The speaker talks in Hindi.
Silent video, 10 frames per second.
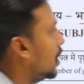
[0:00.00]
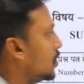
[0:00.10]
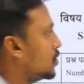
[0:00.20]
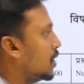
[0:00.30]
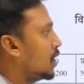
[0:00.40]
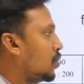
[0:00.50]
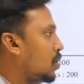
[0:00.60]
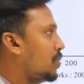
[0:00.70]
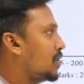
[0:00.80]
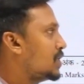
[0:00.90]
जो
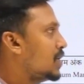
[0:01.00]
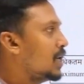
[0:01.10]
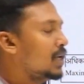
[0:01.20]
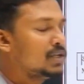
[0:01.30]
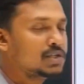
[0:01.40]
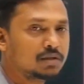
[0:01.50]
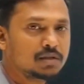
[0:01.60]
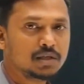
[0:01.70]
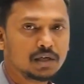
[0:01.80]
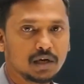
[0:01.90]
इकोनॉमिक्स है यानी कि
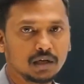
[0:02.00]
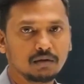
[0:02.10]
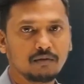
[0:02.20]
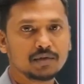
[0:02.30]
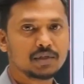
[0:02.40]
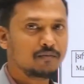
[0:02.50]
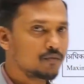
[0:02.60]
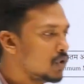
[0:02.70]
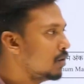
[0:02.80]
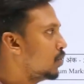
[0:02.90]
छत्तीसगढ़ की अर्थव्यवस्था
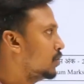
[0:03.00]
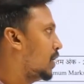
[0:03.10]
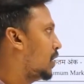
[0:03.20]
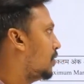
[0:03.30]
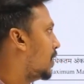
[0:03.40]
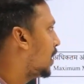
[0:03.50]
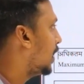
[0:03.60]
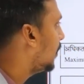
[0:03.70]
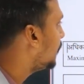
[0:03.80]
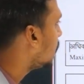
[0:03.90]
वो हम लोग देखने वाले
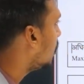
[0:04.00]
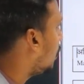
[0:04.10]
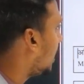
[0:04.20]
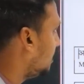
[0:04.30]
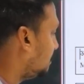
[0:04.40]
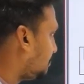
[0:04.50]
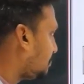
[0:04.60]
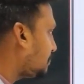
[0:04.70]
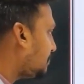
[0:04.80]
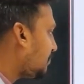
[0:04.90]
हैं ओके
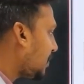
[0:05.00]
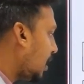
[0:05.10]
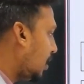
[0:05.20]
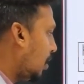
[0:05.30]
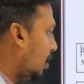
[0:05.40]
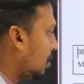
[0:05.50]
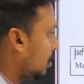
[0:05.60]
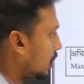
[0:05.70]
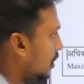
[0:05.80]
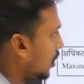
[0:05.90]

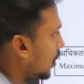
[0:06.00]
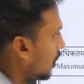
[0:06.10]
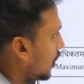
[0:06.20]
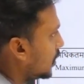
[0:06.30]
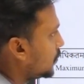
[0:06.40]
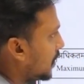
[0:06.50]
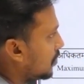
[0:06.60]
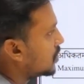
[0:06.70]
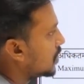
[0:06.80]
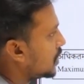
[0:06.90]
और इस पर
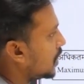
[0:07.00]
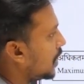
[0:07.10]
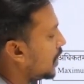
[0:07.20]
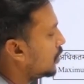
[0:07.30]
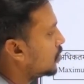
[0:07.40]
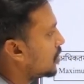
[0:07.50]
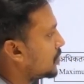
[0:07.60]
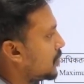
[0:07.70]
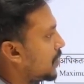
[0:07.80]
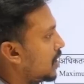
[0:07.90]
हम चर्चा करेंगे तो
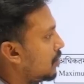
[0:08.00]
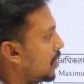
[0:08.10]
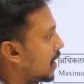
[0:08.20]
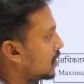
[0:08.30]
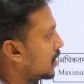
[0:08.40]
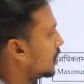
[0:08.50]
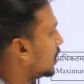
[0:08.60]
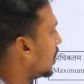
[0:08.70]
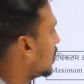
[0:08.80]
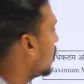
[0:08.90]
सबसे पहले हम बात करते
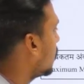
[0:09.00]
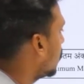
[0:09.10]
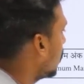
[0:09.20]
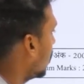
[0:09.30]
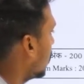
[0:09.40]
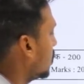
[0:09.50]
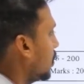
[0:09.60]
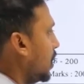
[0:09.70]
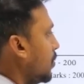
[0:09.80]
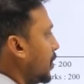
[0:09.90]
देखिए कुल जो
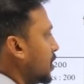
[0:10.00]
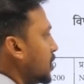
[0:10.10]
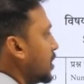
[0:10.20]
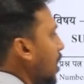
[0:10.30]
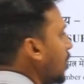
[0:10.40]
है प्रश्न यहाँ